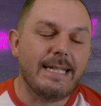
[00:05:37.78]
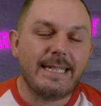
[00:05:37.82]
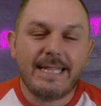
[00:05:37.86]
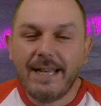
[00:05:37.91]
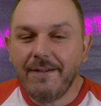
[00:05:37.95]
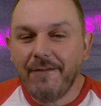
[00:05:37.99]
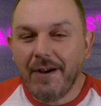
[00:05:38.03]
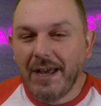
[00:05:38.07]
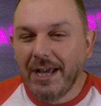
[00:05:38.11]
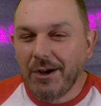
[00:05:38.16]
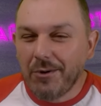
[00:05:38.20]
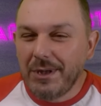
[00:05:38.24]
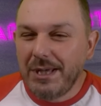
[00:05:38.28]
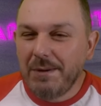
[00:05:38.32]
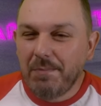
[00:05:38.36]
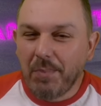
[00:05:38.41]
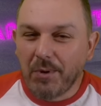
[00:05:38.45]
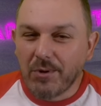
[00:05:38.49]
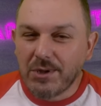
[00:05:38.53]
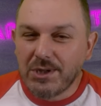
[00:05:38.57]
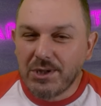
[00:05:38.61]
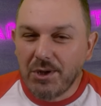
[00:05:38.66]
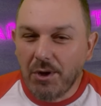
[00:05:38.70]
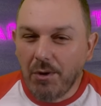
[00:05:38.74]
c'est vrai qu'en y
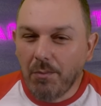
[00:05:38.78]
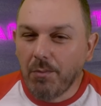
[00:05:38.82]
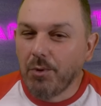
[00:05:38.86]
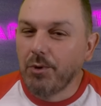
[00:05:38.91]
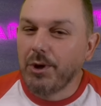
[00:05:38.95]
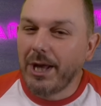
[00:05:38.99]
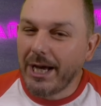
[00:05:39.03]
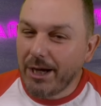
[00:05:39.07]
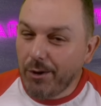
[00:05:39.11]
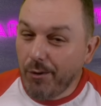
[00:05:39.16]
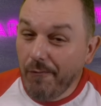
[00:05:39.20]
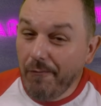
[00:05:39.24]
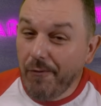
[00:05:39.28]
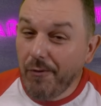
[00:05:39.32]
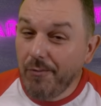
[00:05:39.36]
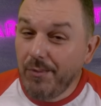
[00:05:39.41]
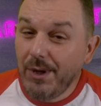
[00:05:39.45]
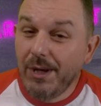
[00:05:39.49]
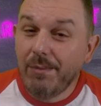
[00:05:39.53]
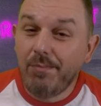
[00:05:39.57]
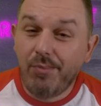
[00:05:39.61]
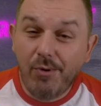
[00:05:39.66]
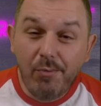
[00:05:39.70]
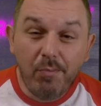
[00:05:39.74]
pensant, mon
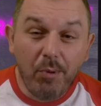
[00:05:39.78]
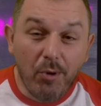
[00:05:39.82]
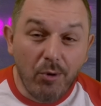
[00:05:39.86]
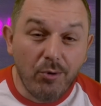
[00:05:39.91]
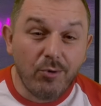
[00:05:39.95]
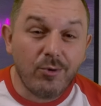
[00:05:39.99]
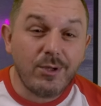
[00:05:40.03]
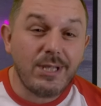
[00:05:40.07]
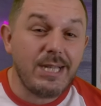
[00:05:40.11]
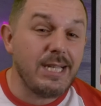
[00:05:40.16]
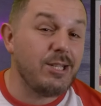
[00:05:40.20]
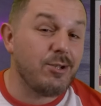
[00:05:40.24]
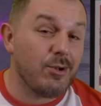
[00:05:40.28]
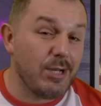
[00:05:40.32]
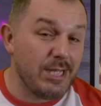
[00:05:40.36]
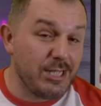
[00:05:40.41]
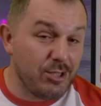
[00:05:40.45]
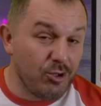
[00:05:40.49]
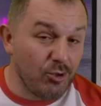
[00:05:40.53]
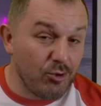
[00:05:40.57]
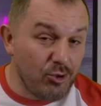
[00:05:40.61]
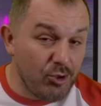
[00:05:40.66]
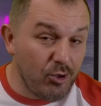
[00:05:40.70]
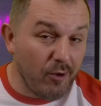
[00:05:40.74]
acrophobie est plus prononcée sur les
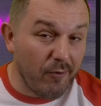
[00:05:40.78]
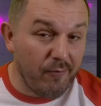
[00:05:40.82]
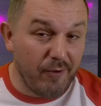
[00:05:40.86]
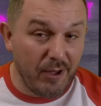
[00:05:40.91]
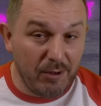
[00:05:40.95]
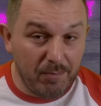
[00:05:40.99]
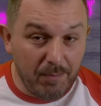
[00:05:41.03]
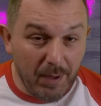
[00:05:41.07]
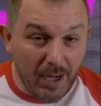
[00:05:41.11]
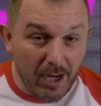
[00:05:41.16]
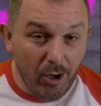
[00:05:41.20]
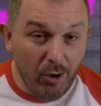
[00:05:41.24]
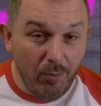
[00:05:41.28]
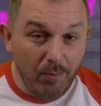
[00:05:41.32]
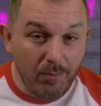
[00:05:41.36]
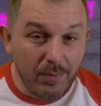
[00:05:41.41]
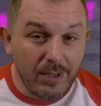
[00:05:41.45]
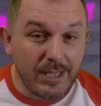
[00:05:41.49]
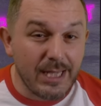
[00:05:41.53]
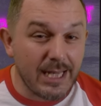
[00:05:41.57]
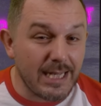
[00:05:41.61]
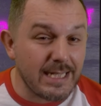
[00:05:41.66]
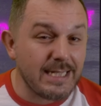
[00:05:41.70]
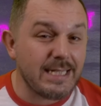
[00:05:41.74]
structures faites par l'homme
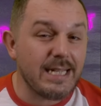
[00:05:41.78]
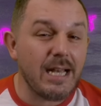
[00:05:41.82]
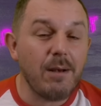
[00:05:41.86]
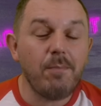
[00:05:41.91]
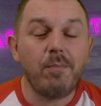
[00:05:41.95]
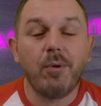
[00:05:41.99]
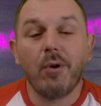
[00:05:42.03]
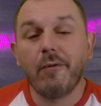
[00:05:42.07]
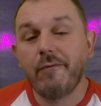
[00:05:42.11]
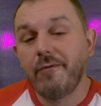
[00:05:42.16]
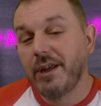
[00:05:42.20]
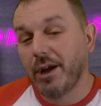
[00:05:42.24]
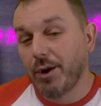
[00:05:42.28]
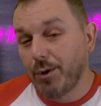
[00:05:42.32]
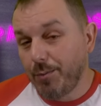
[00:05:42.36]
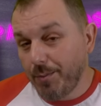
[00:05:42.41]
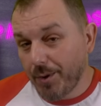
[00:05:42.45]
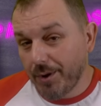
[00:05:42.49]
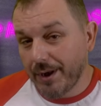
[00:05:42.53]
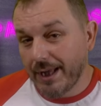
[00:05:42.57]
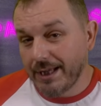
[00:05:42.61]
qu'un simple environnement